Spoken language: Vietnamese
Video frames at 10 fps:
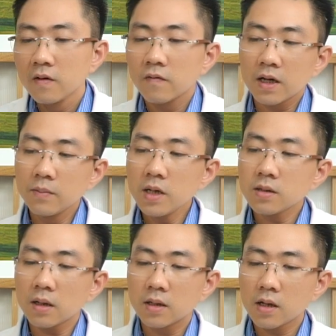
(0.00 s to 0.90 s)
và đến bây
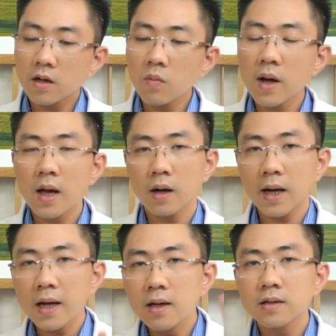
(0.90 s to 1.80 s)
giờ thì cái công nghệ
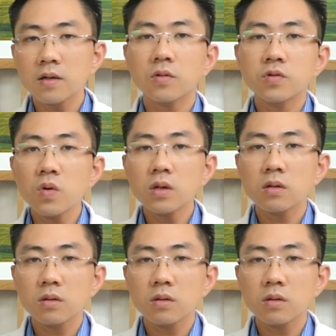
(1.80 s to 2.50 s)
khay niềng răng trong suốt